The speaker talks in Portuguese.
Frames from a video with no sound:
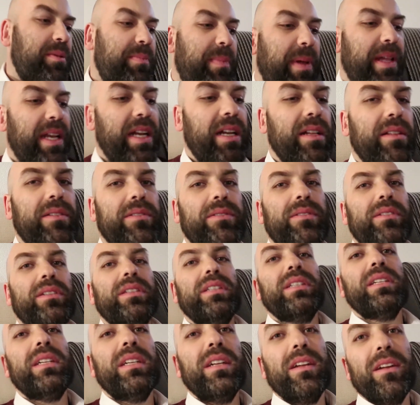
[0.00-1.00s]
esperando
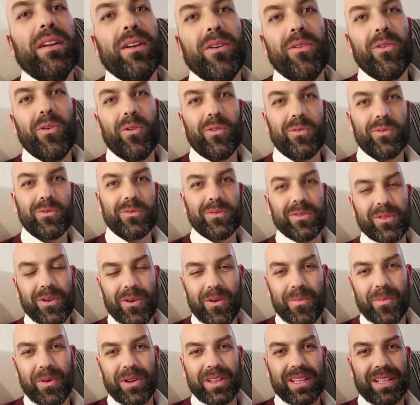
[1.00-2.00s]
com,
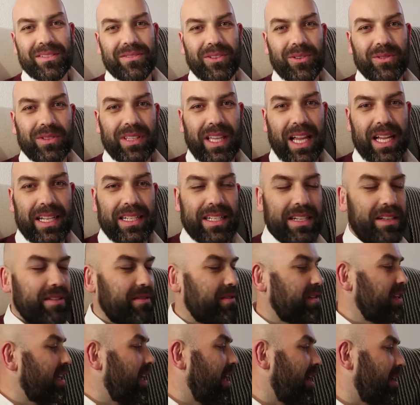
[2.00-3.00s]
com muita vontade
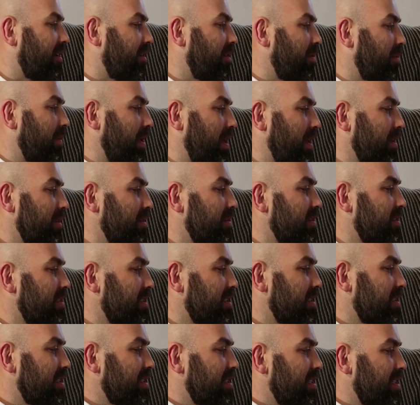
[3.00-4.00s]
de ficar comigo.
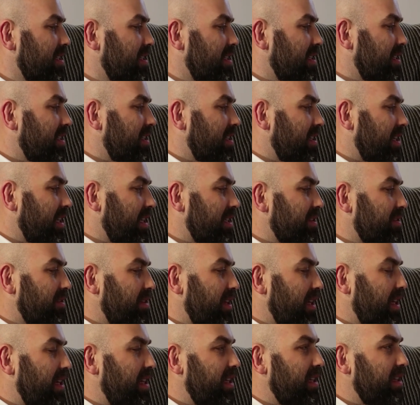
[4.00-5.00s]

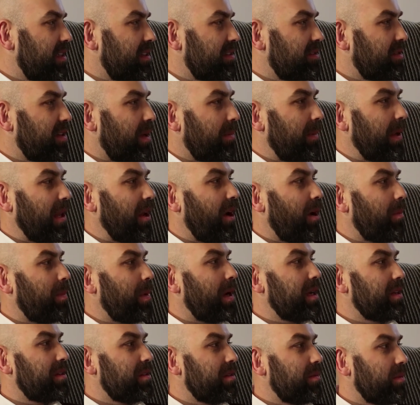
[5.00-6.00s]
Isso é, isso é a melhor
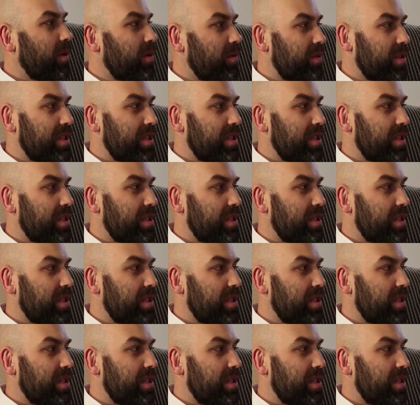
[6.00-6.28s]
parte do meu